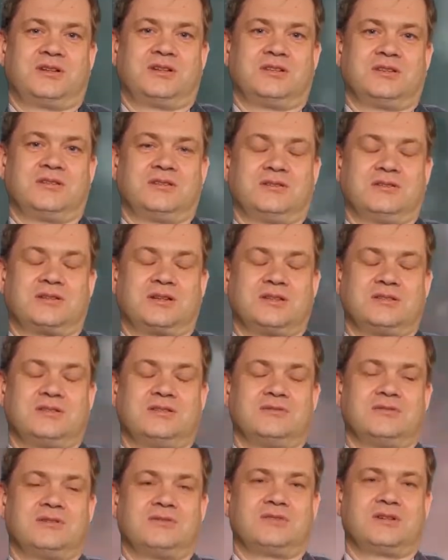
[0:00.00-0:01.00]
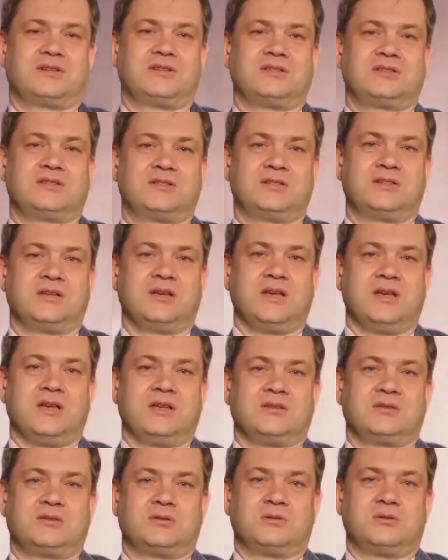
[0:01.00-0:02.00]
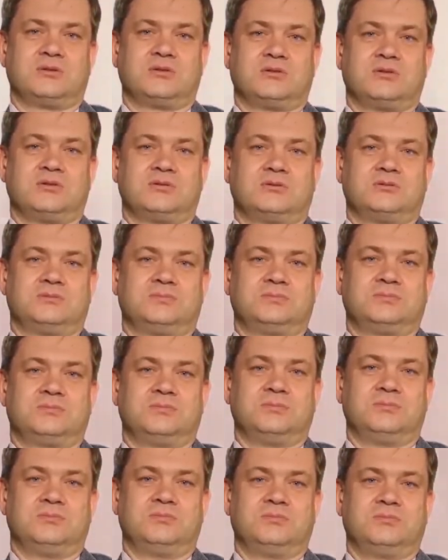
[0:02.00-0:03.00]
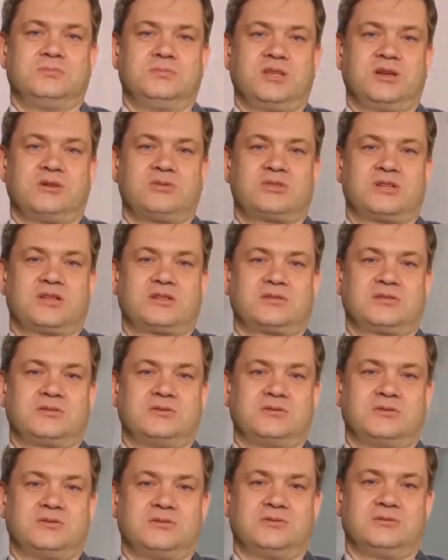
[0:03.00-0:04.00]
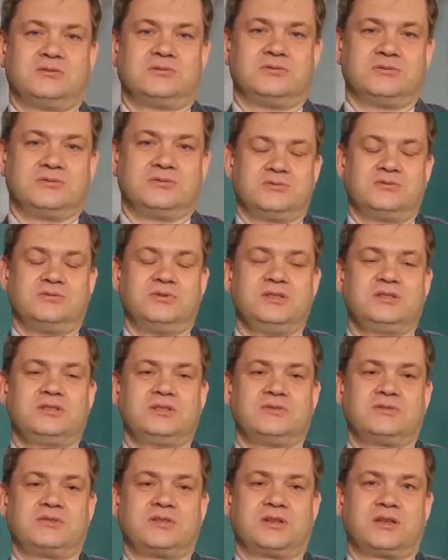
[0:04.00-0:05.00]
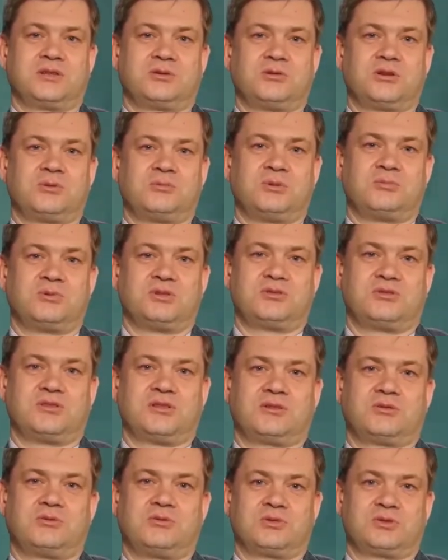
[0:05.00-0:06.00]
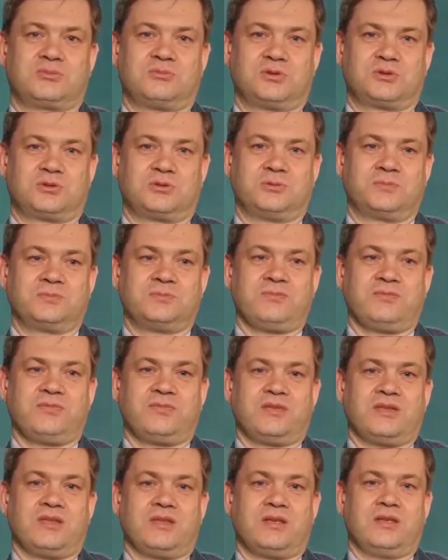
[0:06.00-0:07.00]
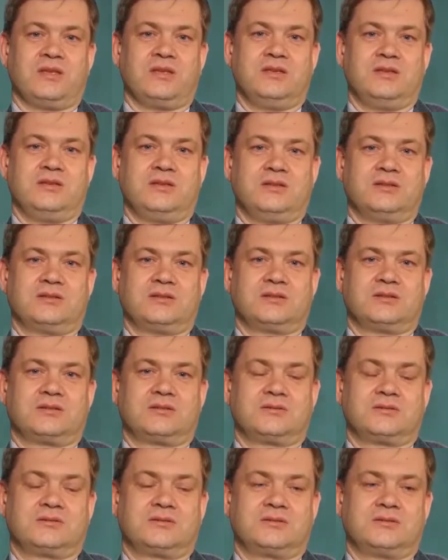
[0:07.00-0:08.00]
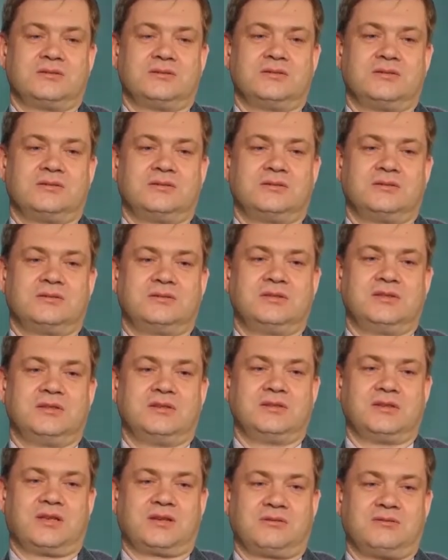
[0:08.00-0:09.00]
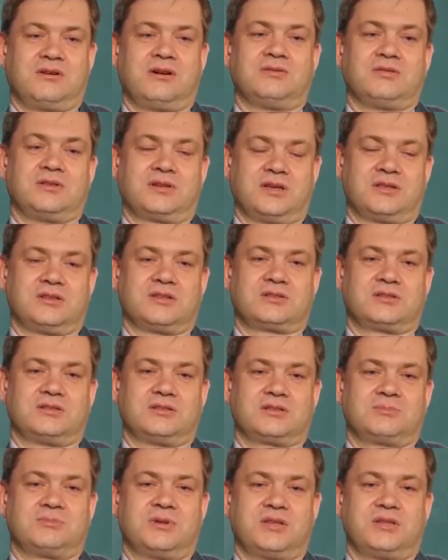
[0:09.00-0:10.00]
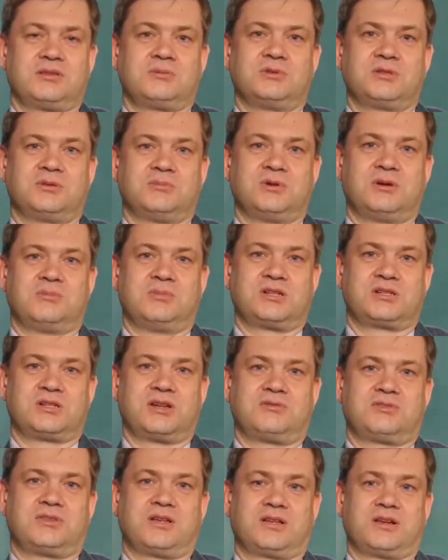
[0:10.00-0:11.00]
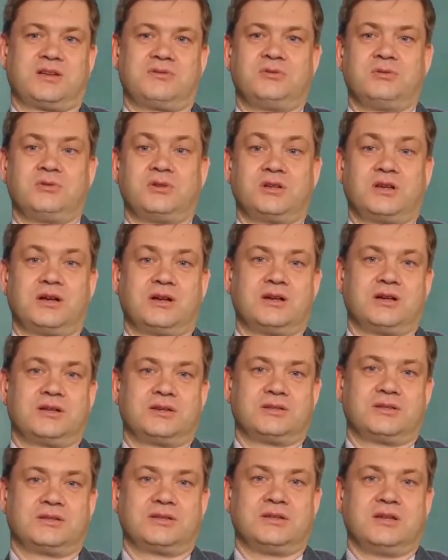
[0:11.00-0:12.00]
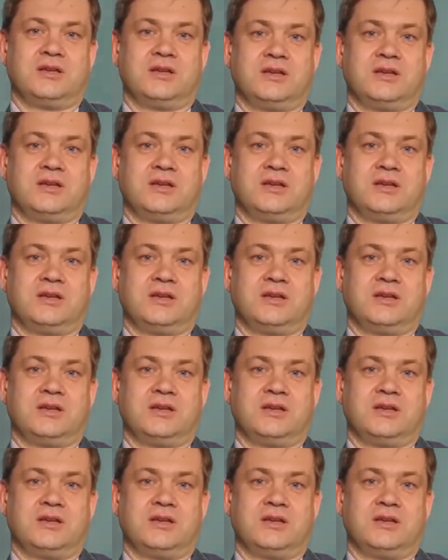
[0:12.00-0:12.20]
Фран... России во Франции, то я участвовал в выставке, которая была посвящена космосу. И главный, конечно, экспонатом это была большая фотография Юрия Гагарина.